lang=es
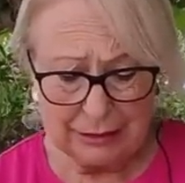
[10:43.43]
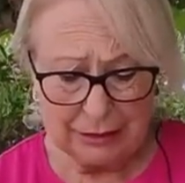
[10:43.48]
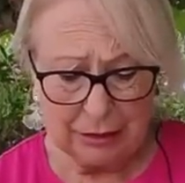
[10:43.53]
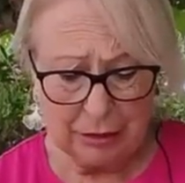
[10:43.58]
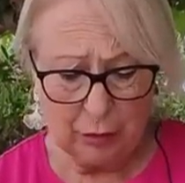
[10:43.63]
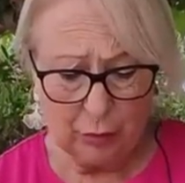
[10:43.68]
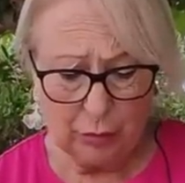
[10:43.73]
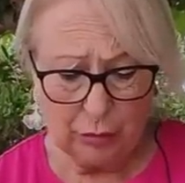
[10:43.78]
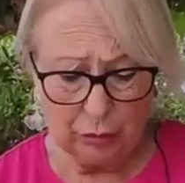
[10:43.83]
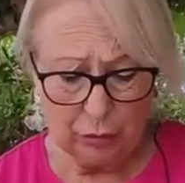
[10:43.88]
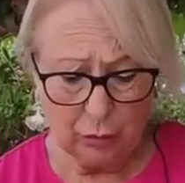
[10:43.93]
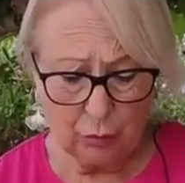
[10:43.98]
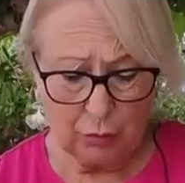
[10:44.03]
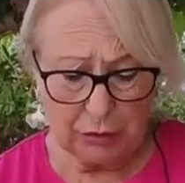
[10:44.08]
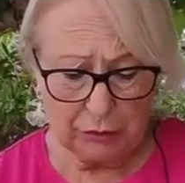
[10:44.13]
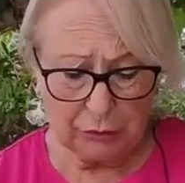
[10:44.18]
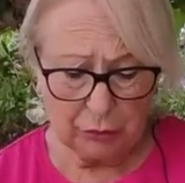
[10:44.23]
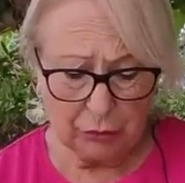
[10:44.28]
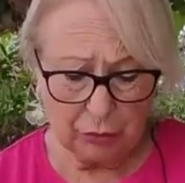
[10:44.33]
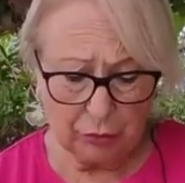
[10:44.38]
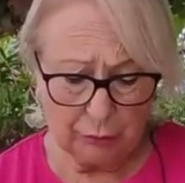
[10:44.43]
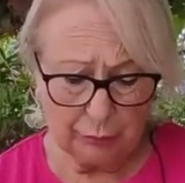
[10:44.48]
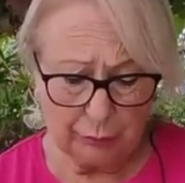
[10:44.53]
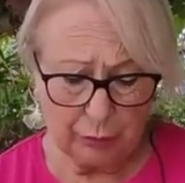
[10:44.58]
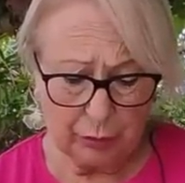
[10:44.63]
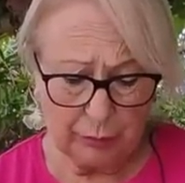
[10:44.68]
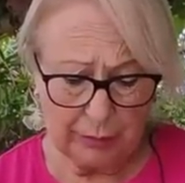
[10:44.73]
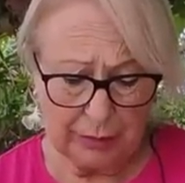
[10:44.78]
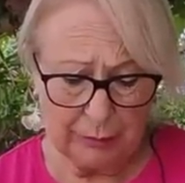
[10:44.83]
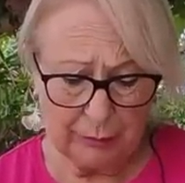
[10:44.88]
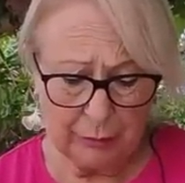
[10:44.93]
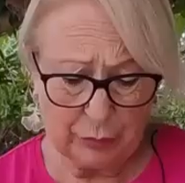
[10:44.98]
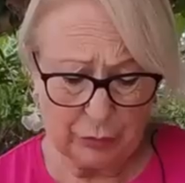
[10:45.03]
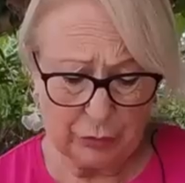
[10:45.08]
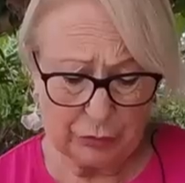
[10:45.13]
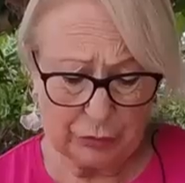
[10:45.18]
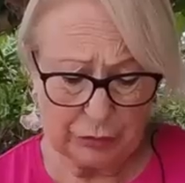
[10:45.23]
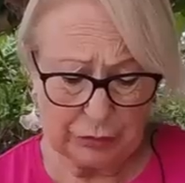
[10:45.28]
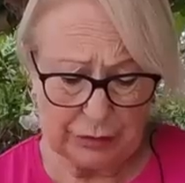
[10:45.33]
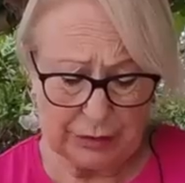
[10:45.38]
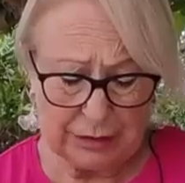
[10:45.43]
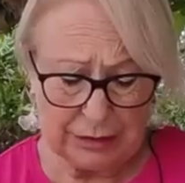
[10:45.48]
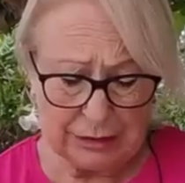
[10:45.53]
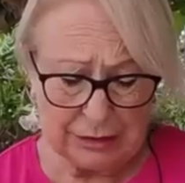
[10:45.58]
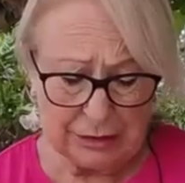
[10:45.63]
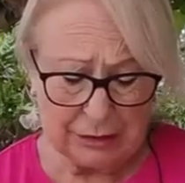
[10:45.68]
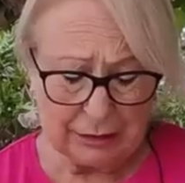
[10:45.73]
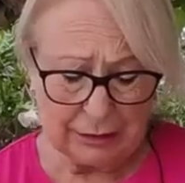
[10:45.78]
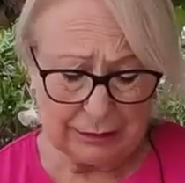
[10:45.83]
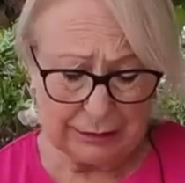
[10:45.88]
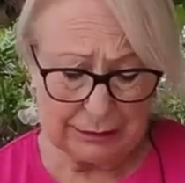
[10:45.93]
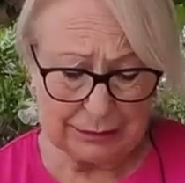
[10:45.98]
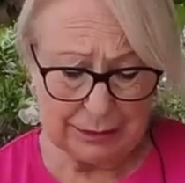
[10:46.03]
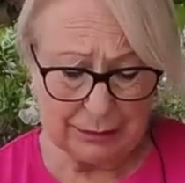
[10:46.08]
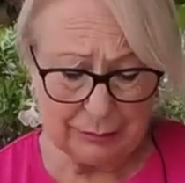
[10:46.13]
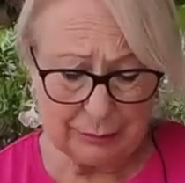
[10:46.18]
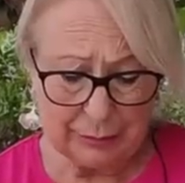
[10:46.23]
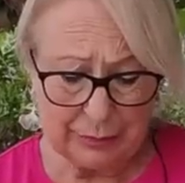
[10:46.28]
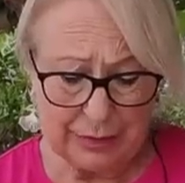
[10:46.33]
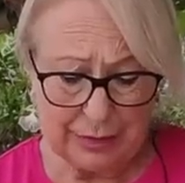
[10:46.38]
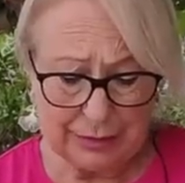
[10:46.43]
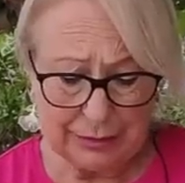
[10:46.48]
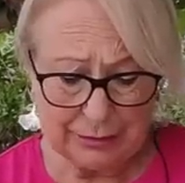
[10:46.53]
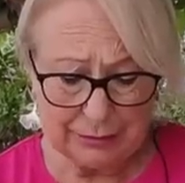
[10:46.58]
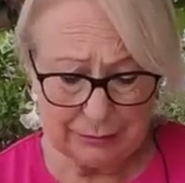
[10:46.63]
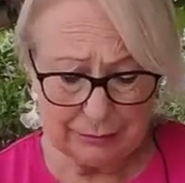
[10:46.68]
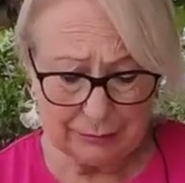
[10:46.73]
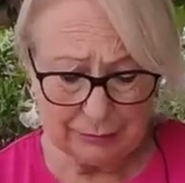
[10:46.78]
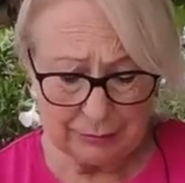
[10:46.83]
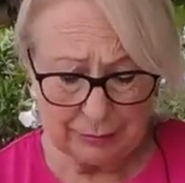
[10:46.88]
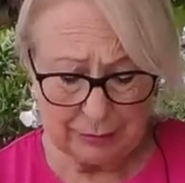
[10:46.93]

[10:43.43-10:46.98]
y luego cuando comprobamos que están bien,